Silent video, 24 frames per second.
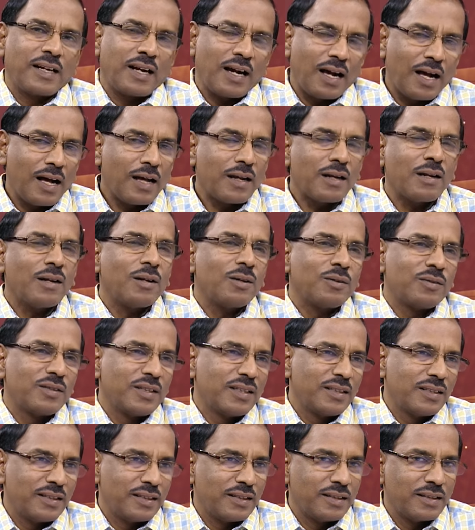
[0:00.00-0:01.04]
காரணம்
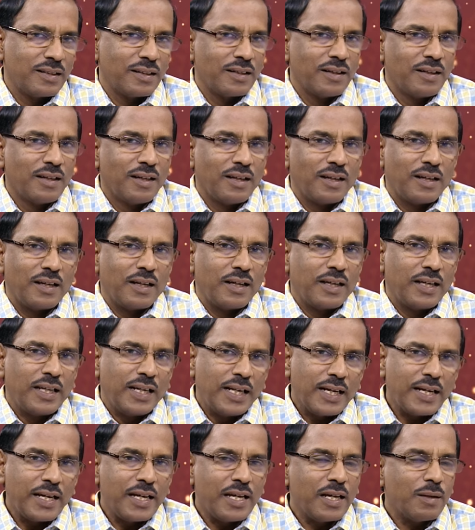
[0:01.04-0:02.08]
வந்து
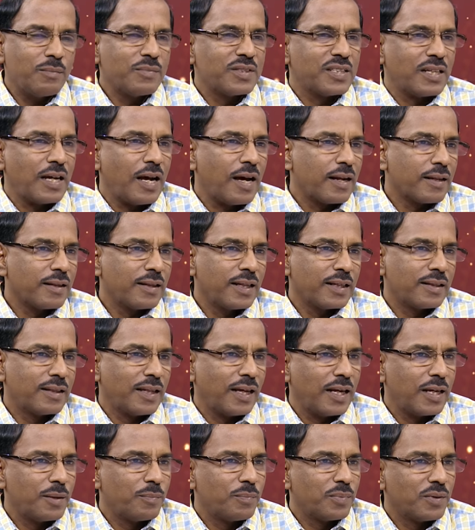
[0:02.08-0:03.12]
இலக்கியம் சார்ந்த
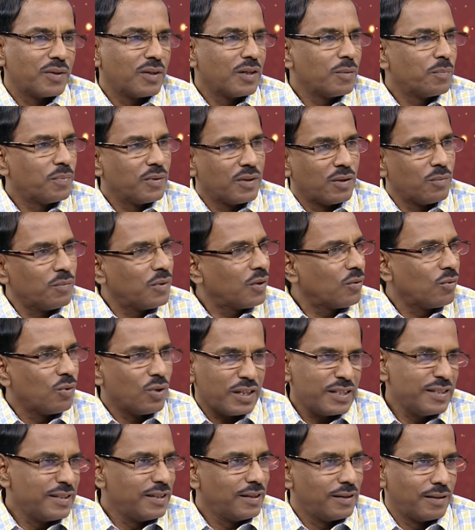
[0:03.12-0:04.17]
தலைப்புகள் இப்போ ரொம்ப
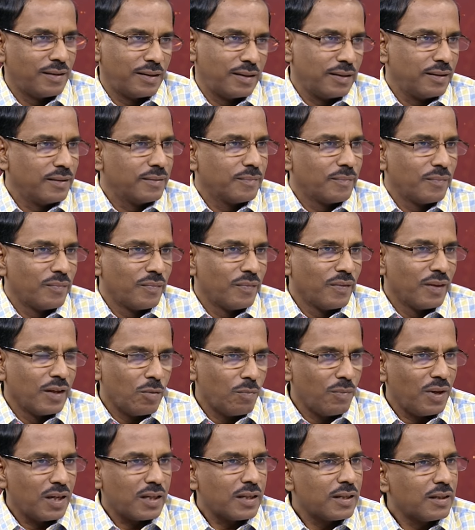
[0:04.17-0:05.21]
குறைஞ்சிடுது
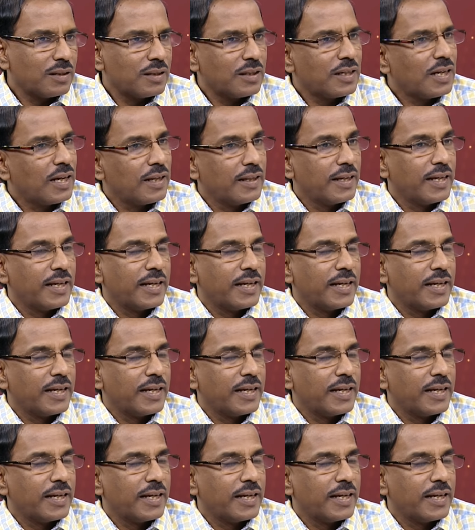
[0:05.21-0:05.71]
மக்களுக்கு அதை